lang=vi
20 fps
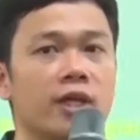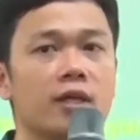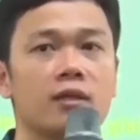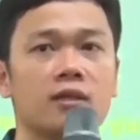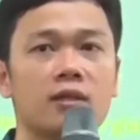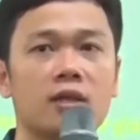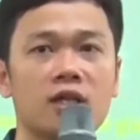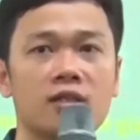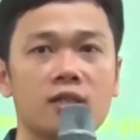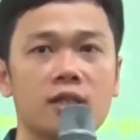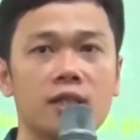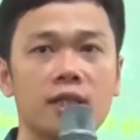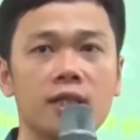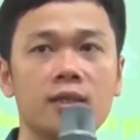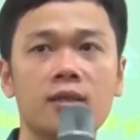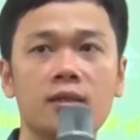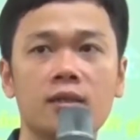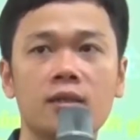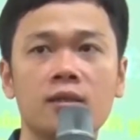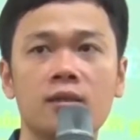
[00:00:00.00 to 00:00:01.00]
nông thôn mới
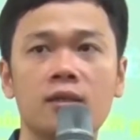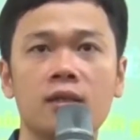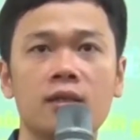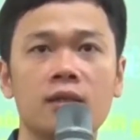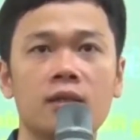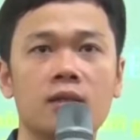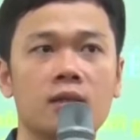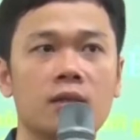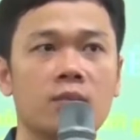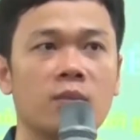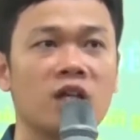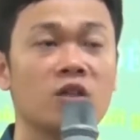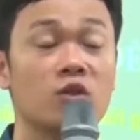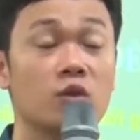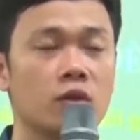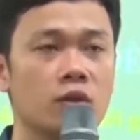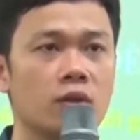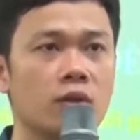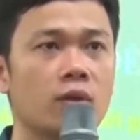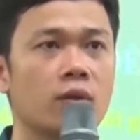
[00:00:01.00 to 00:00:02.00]
kiểu mẫu.
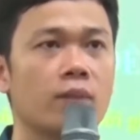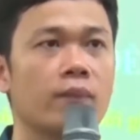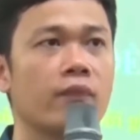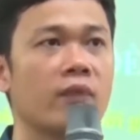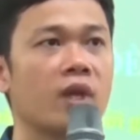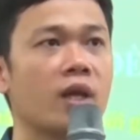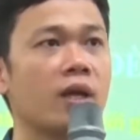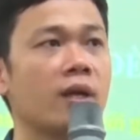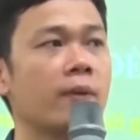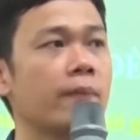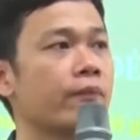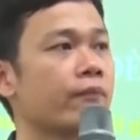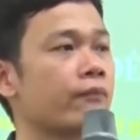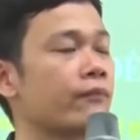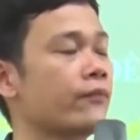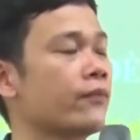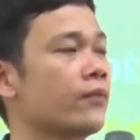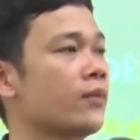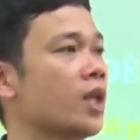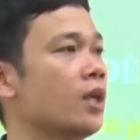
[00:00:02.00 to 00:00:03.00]
Tại
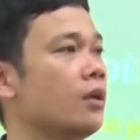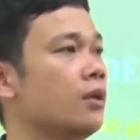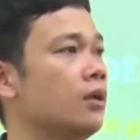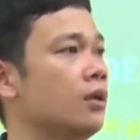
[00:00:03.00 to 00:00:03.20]
lớp tập huấn,